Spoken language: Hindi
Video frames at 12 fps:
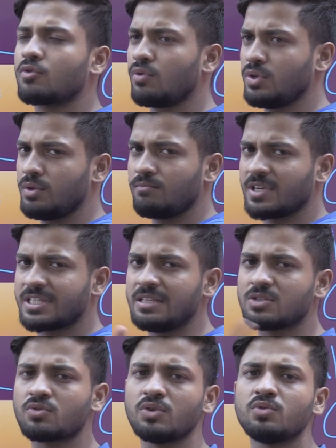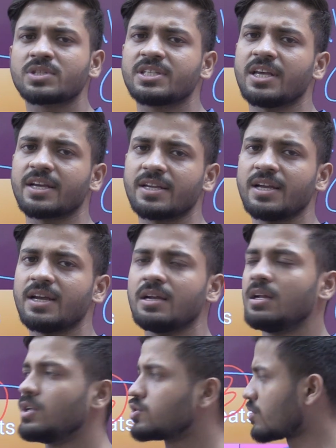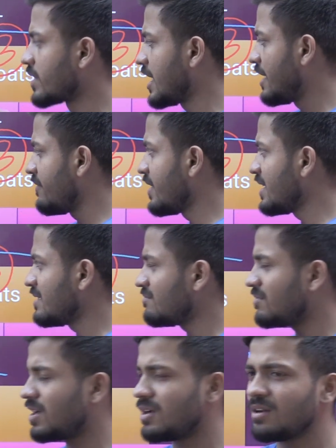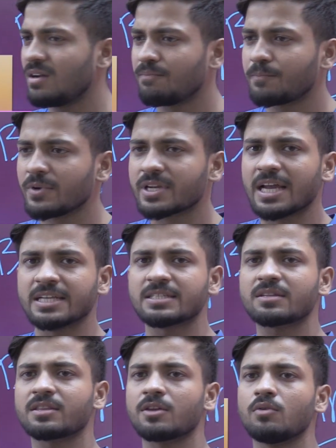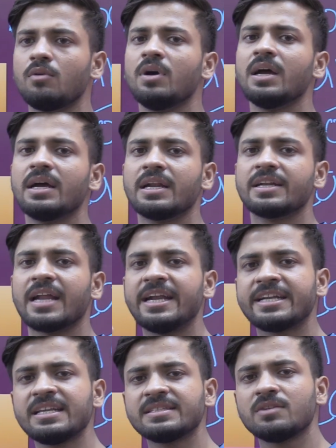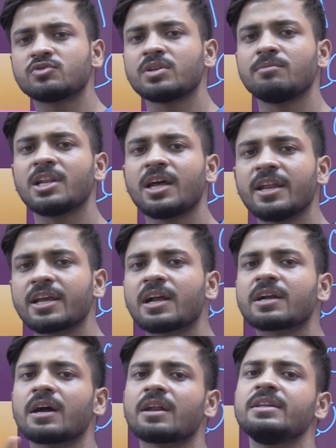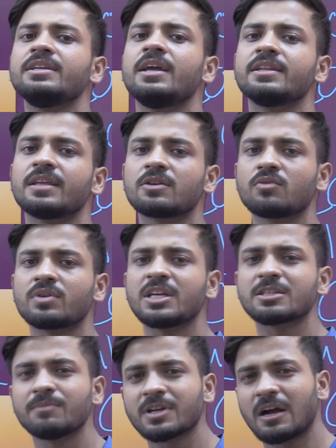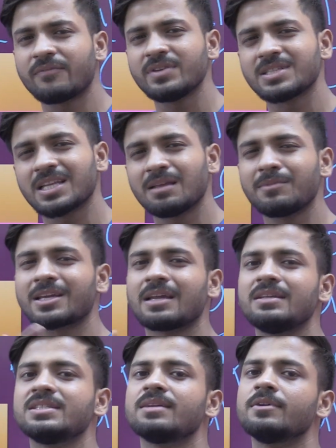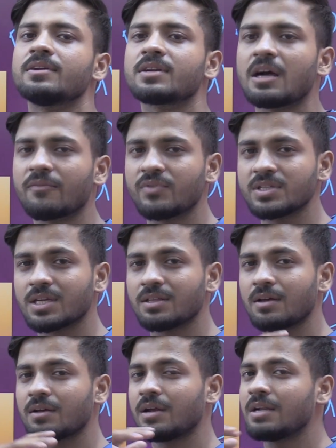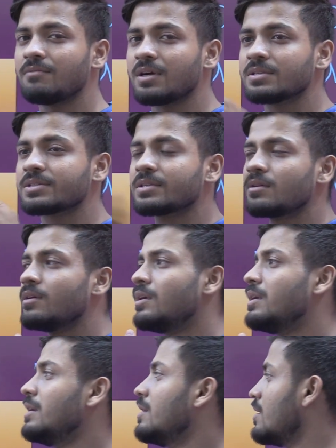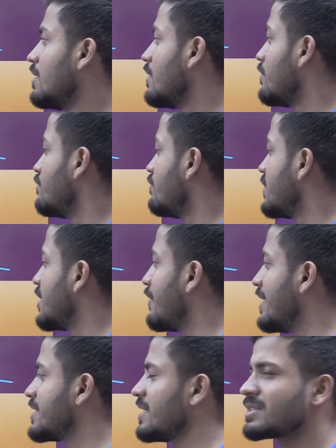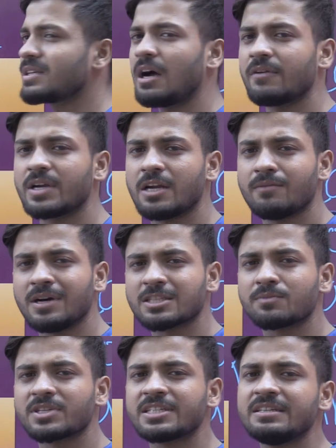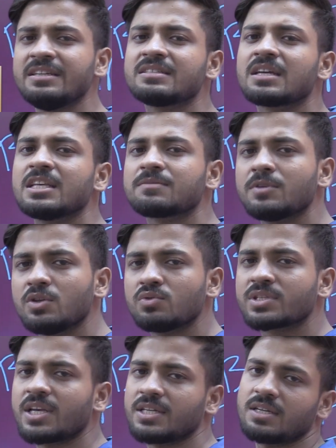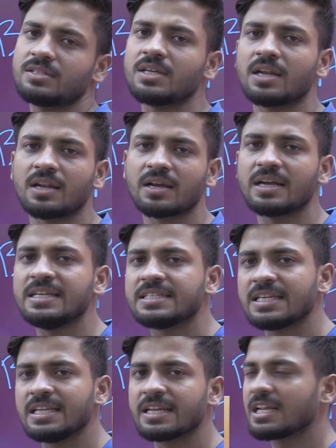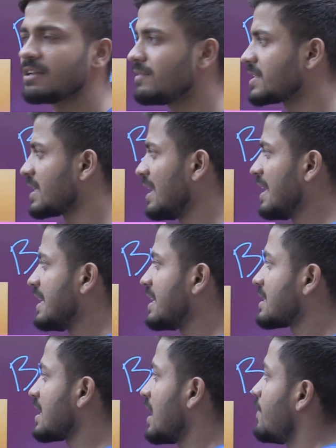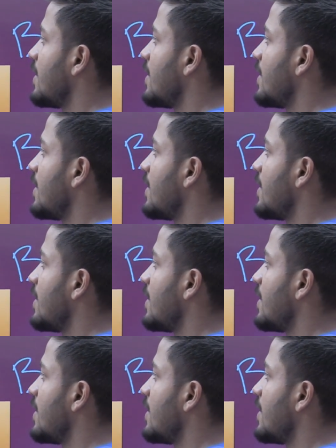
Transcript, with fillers: को मशीन्स को यूज़ किया गया है तो रेलवे आप कह सकते हो नाइनटीन सेंचुरी में लाने का कारण ही यही था क्योंकि इसमें काफ़ी ज़्यादा मैकेनिज़म है काफ़ी ज़्यादा एडवांस डिवाइसेस और एडवांस मशीनरीज का इसमें यूज़ किया जाने लगा इसीलिए रेलवेज़ इतना